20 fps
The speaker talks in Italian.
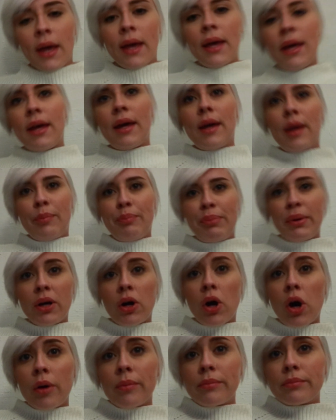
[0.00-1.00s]
eh, però
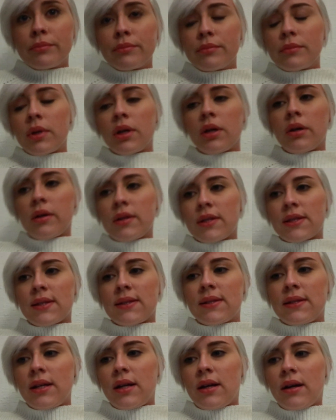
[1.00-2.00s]
eh,
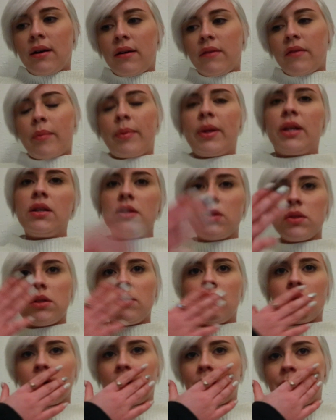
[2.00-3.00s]
stasera vabbè adesso
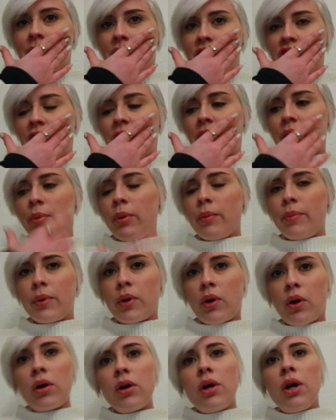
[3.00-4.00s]
devo ancora mangiare poi
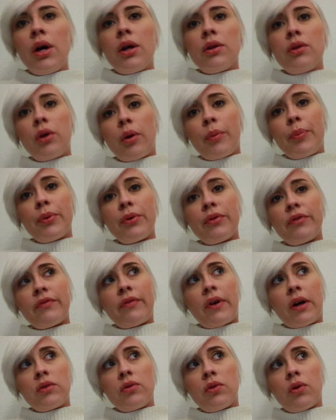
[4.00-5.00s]
però dopo
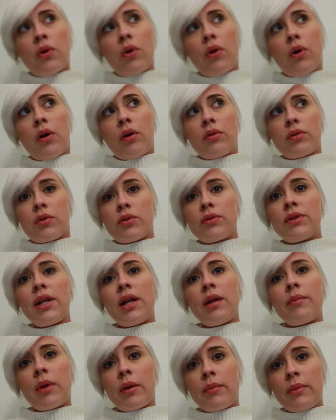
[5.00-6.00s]
vado con
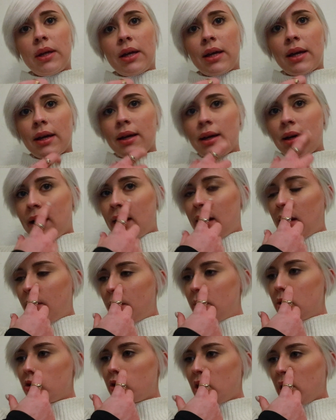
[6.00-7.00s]
delle mie amiche a
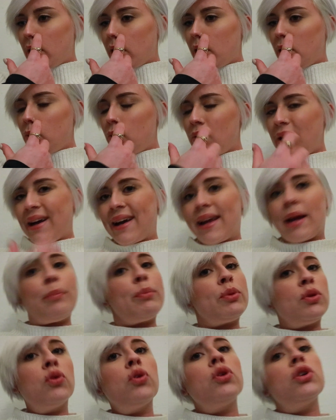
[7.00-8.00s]
mangiare una
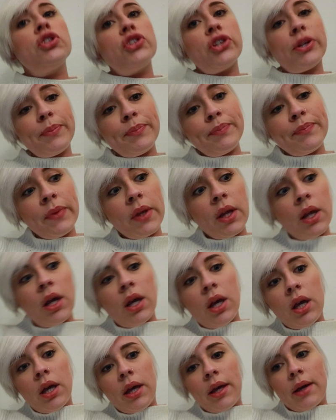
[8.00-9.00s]
crepe dolce
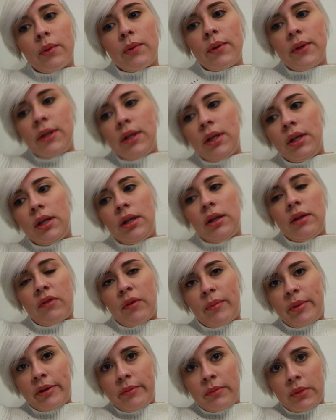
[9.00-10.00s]
e quindi
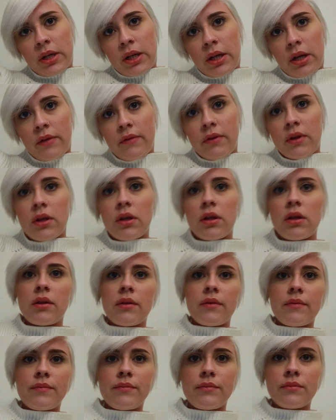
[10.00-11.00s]
vabbè magari
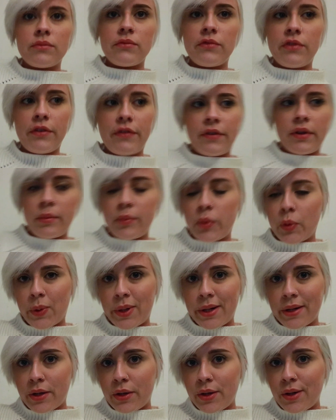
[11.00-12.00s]
vi, vi filmo
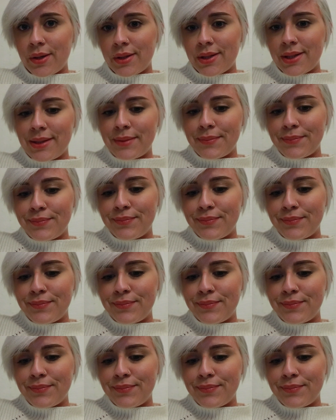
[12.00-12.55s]
qualcosa